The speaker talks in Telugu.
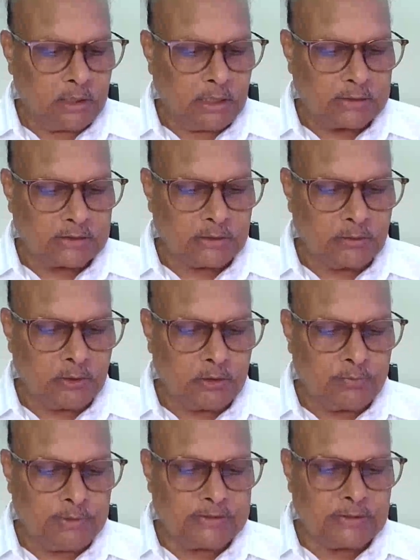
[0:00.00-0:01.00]
రాష్ట్రంలోని
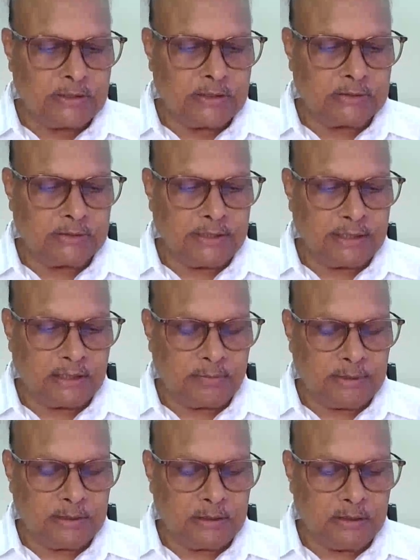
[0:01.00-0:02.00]
బీసీలంతా
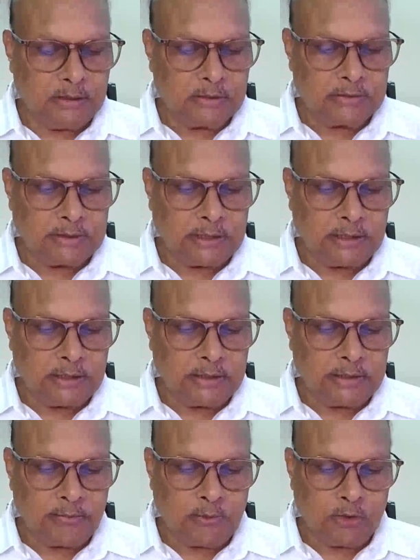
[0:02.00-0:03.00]
ఏకమై జగన్
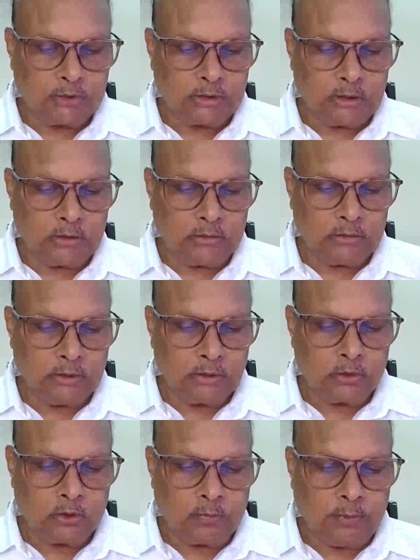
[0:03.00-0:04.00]
రెడ్డి మోసాలు
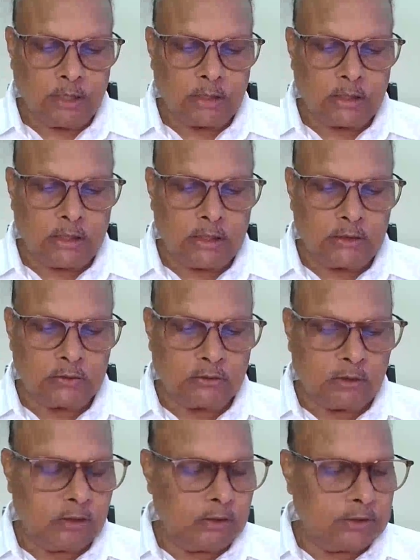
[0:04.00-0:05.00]
దుర్మార్గాలకు
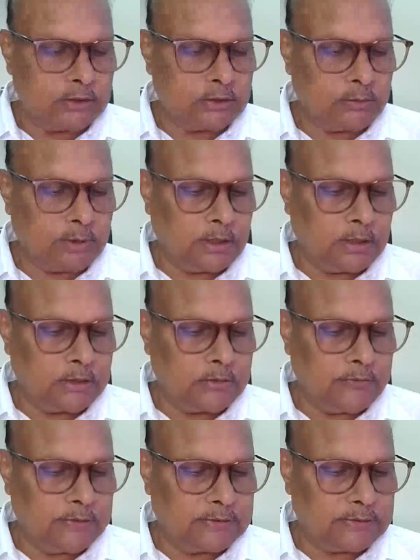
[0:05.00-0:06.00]
త్వరలోనే శుభకార్డు
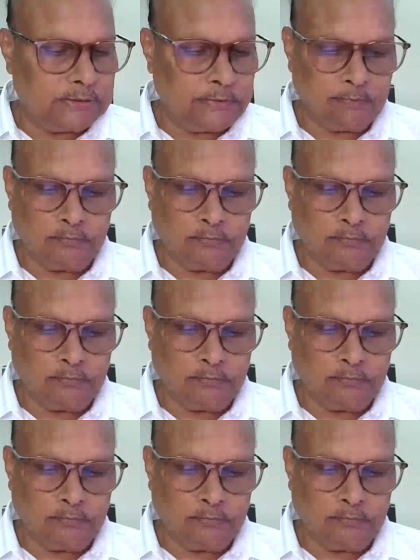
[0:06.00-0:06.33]
వేసి